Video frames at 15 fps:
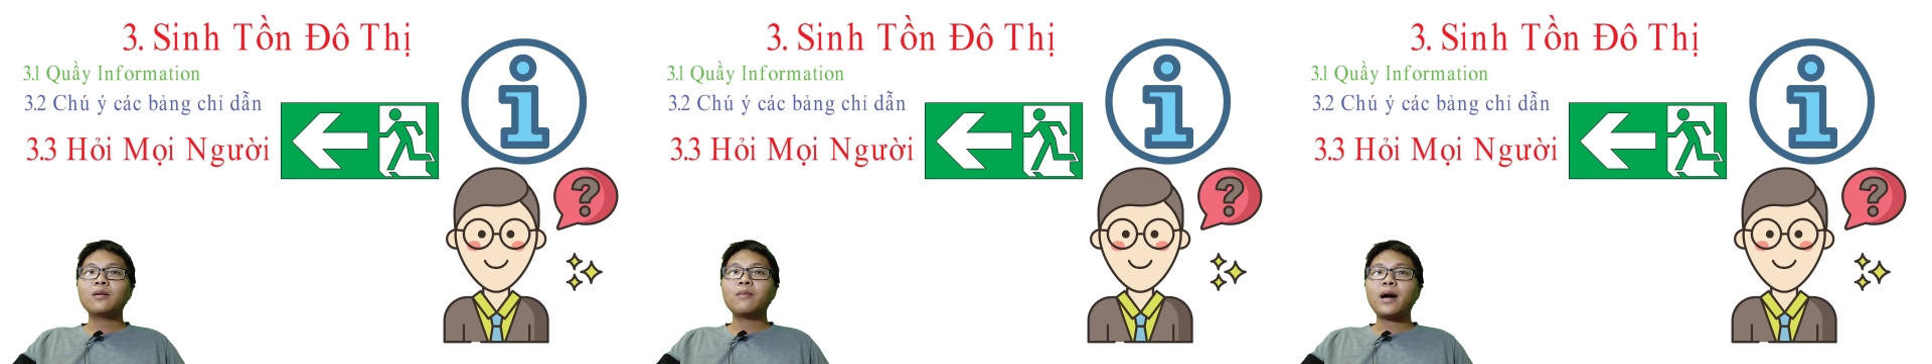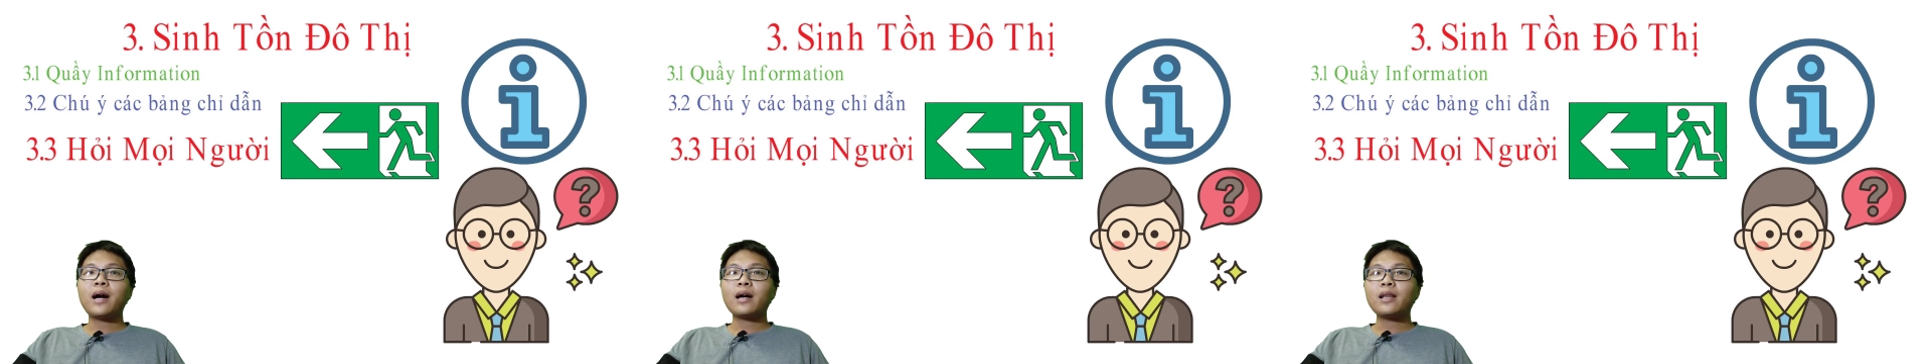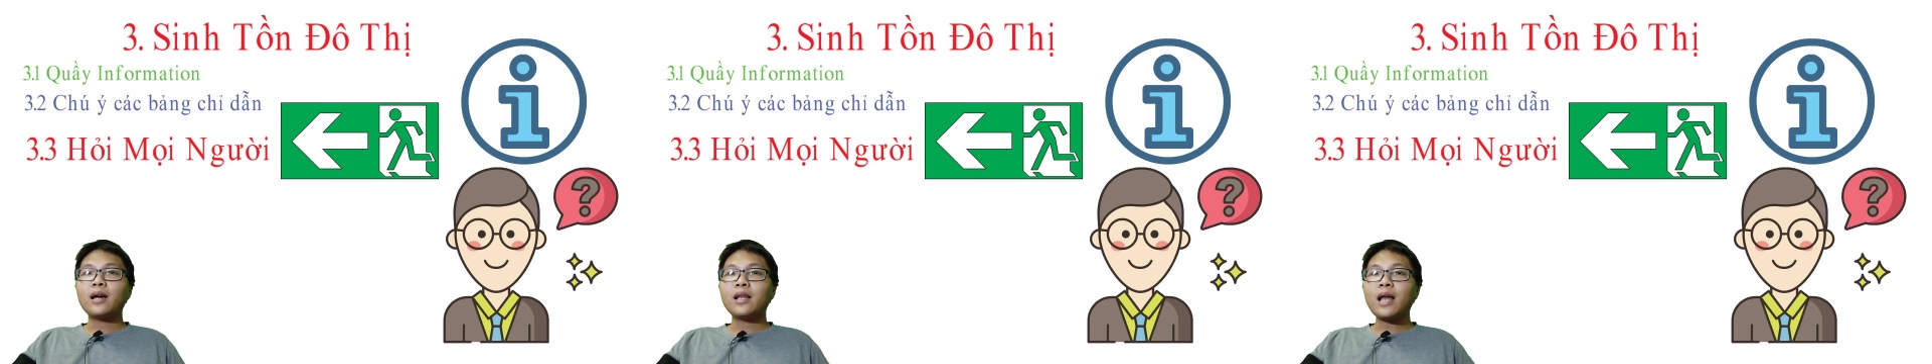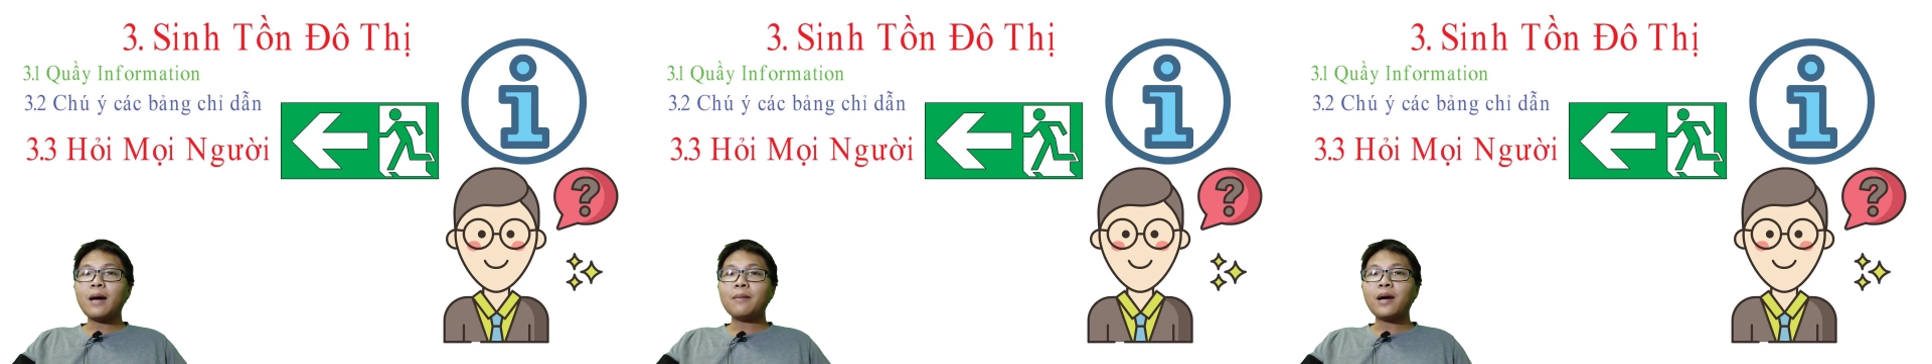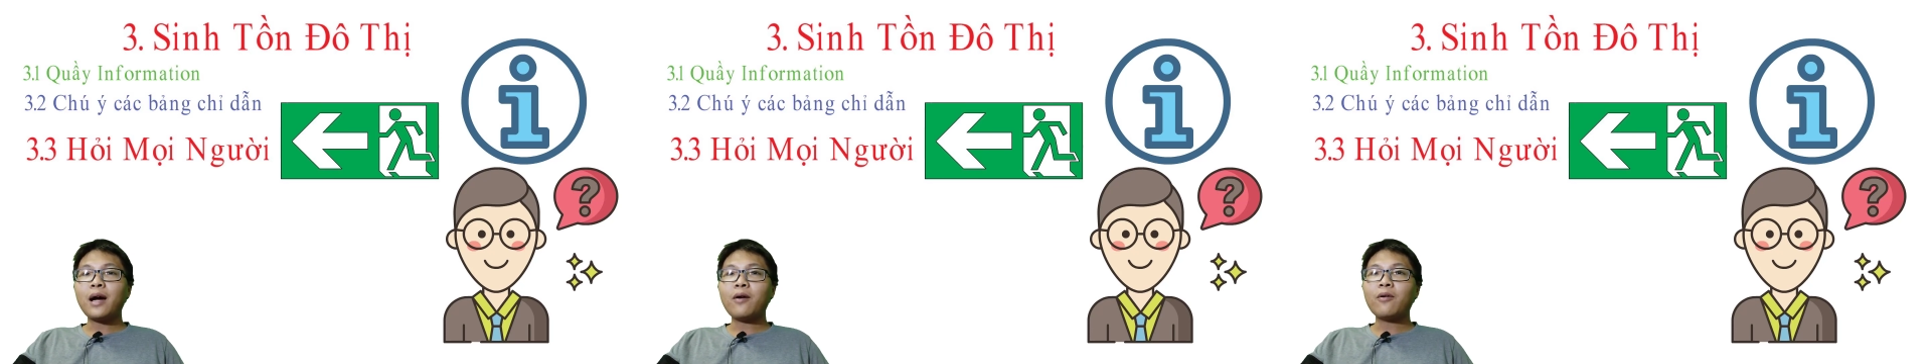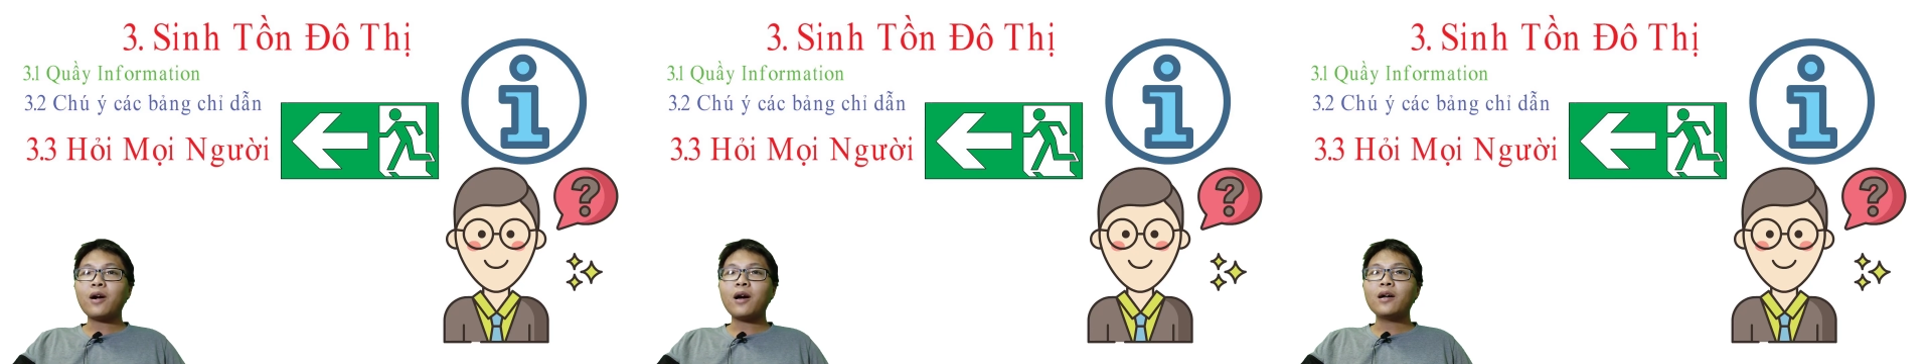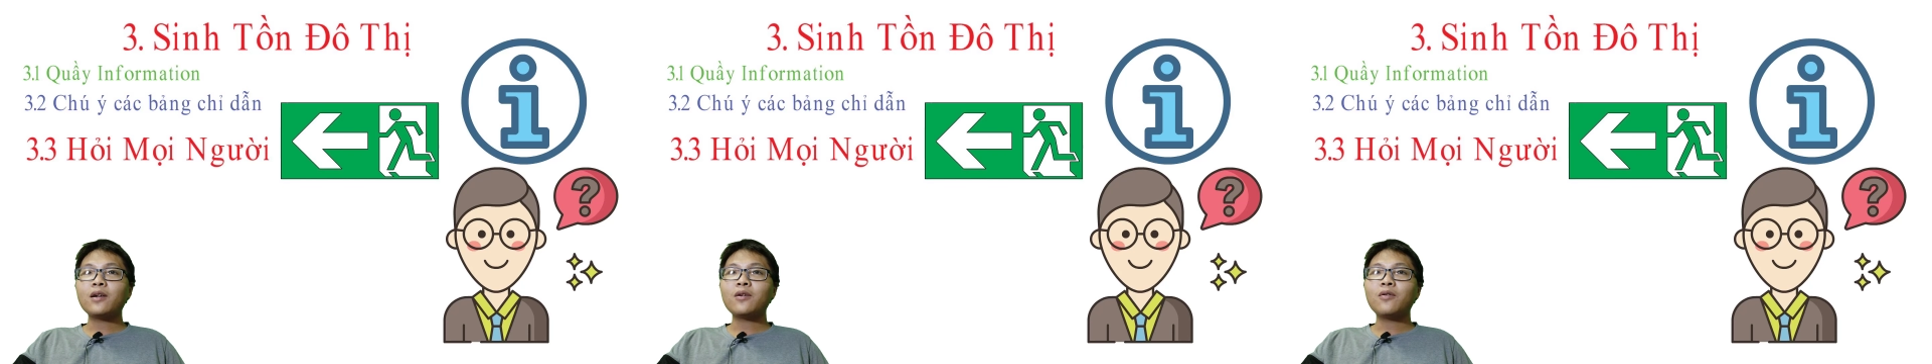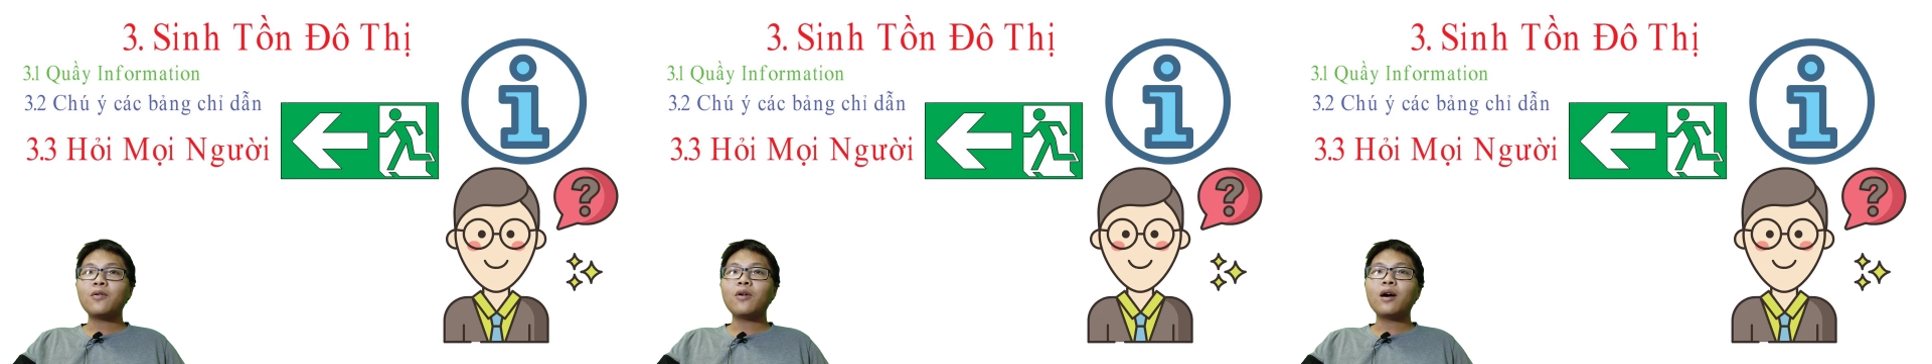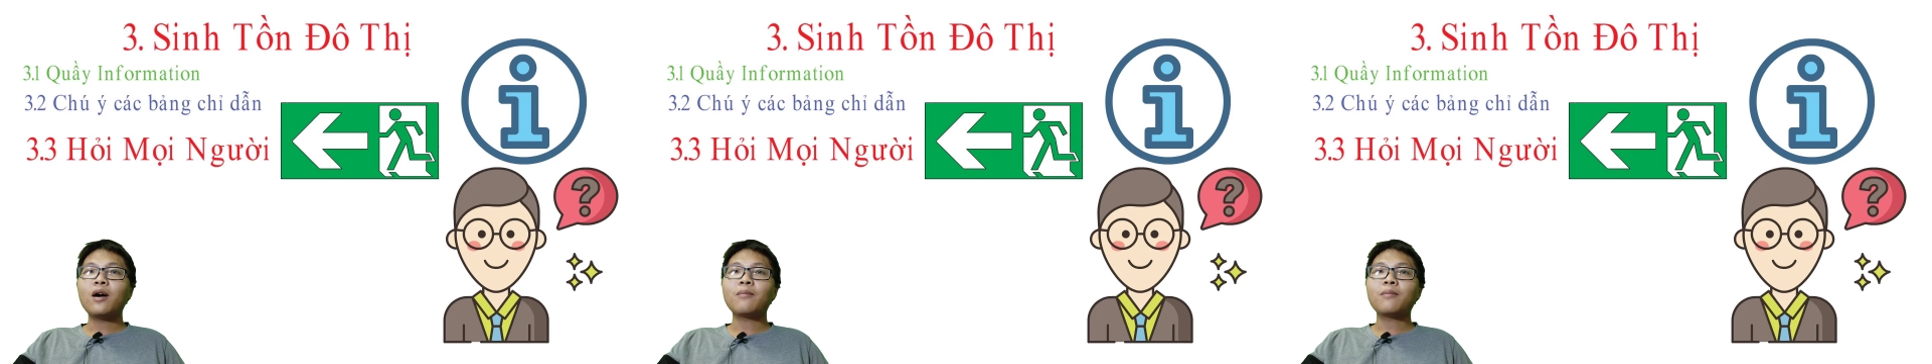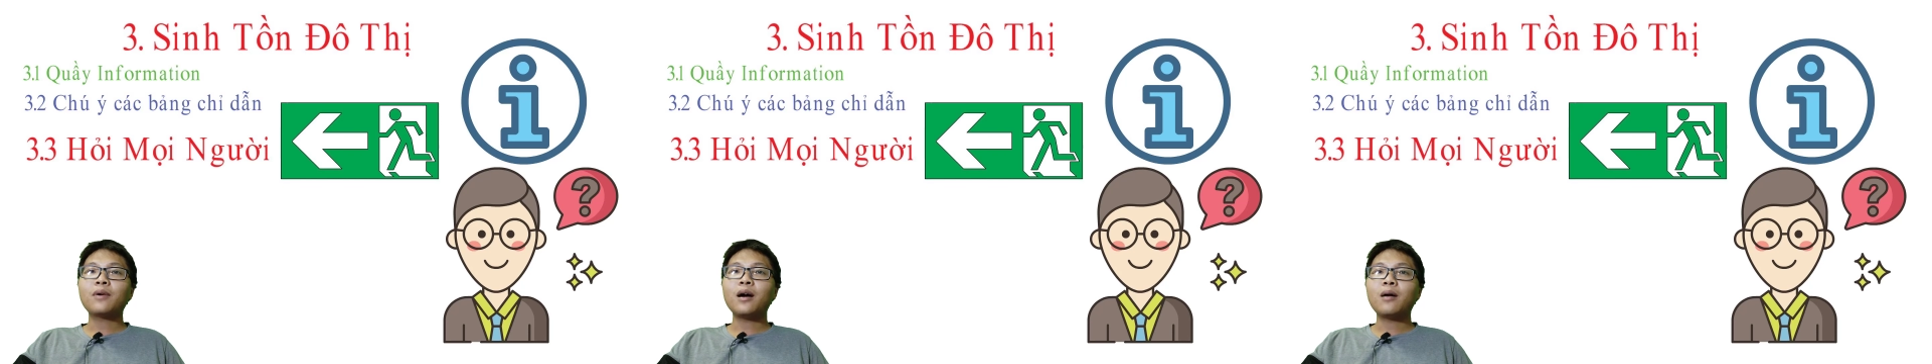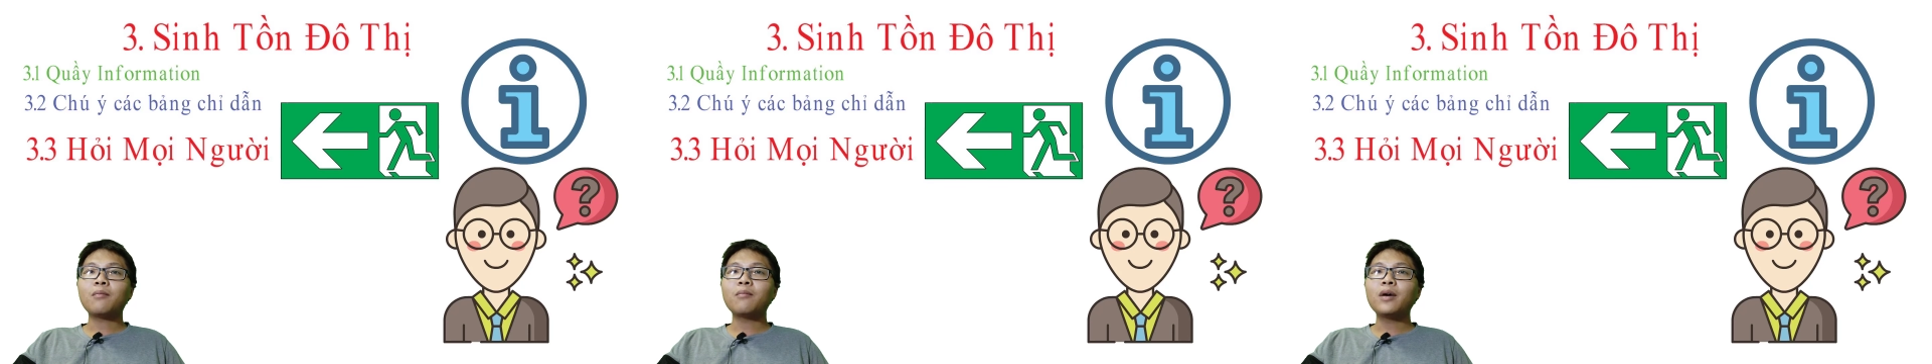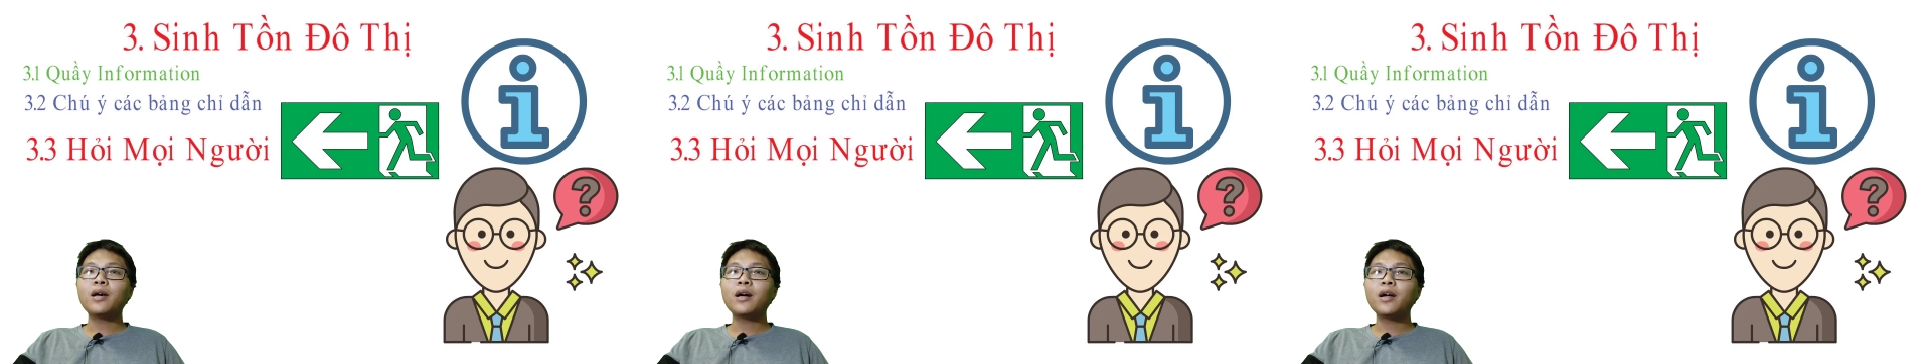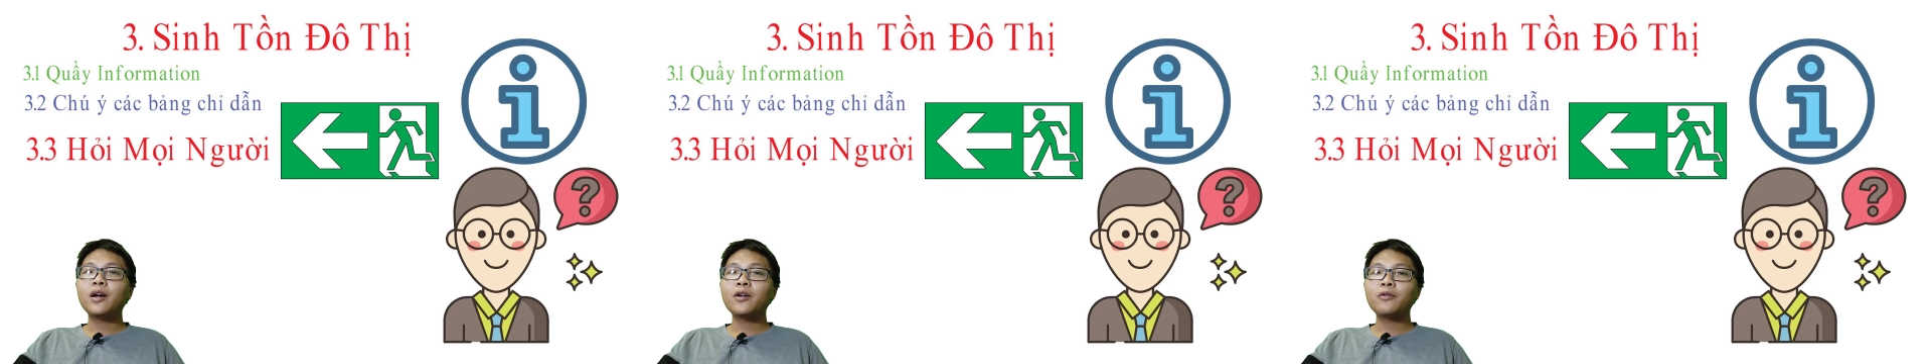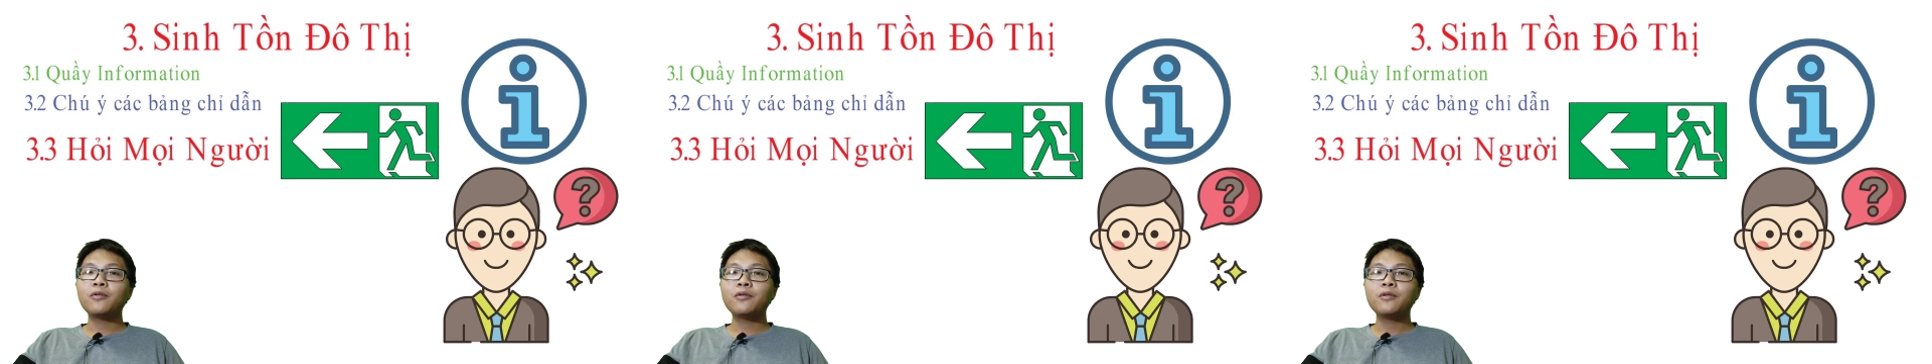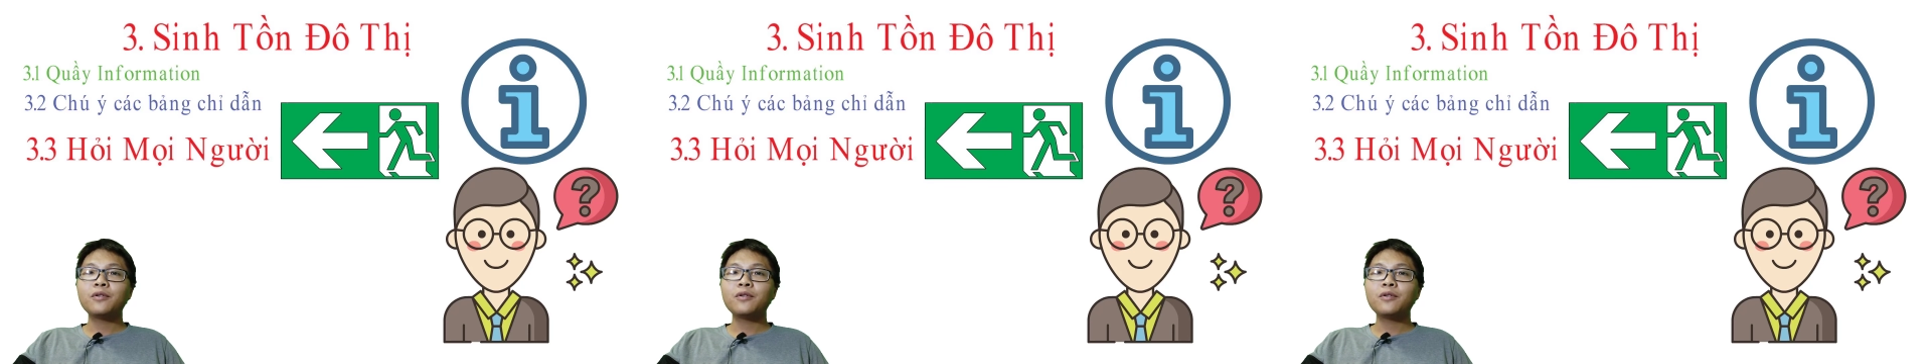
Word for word: các bạn có thể tham khảo kênh của ông ông Beer Grill